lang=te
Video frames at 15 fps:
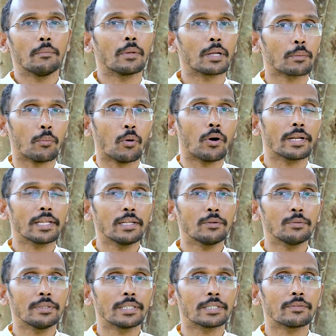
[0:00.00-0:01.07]
మన బాడీలో
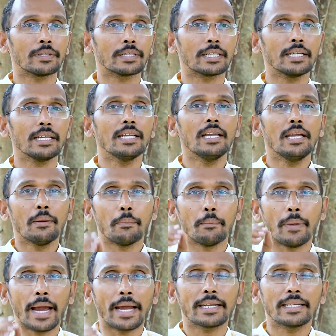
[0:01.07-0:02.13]
ఉన్నటువంటి
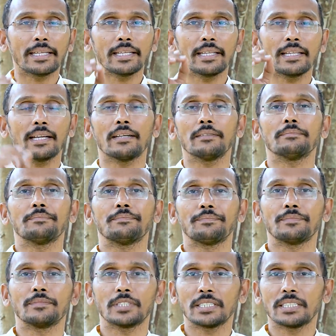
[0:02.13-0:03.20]
బ్యాక్టీరియా
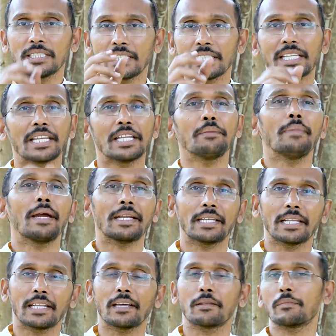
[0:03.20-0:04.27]
ఏదైతే గ్రీన్
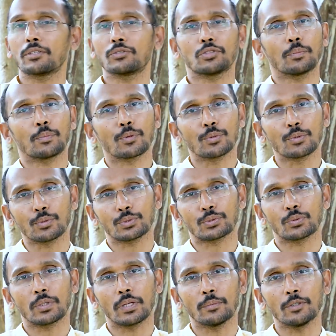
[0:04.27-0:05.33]
బ్యాక్టీరియా అని మనం చెప్పుకుంటూ
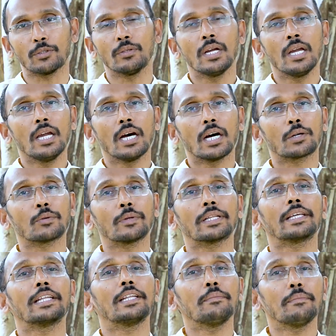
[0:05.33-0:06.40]
వస్తున్నామో అటువంటి
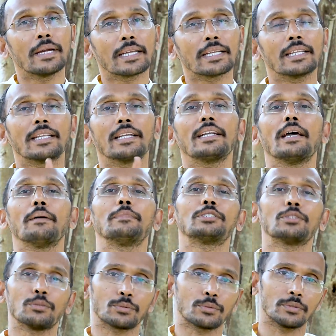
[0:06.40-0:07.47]
గ్రీన్ బ్యాక్టీరియా
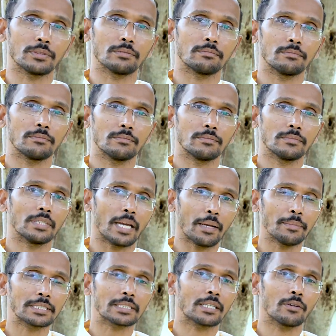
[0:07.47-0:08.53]
డ్యామేజ్ అవుతుంది
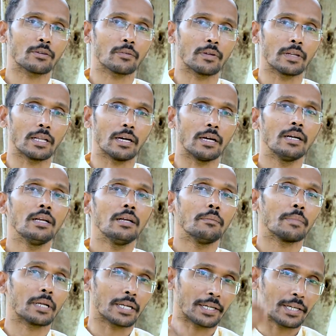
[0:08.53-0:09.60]
డ్యామేజ్ కావడం వల్ల
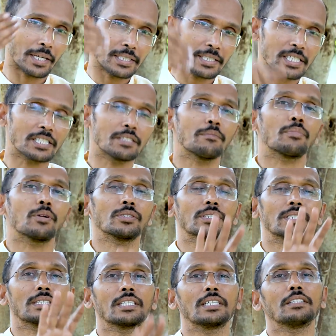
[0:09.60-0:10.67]
మన డైజెషన్
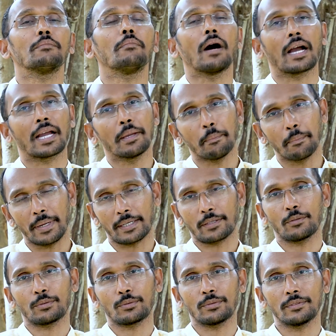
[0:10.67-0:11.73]
ప్రాసెస్ అనేది బాగా ఇంపాక్ట్
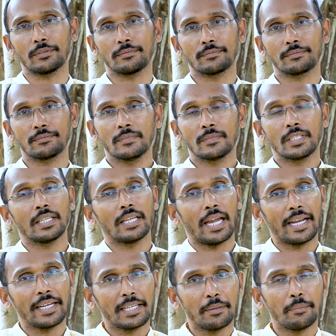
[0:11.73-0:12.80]
అవుతుంది ఈ
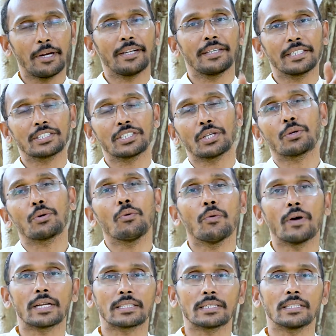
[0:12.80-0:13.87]
యాంటీబయాటిక్స్ ఎక్కువ
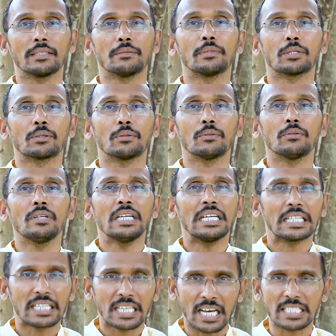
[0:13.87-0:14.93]
వాడితే మీకు
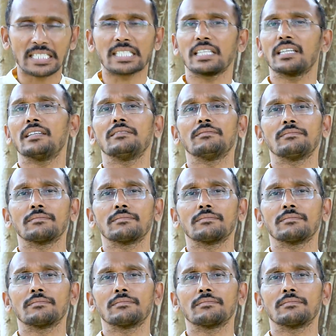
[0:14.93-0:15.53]
నాసియా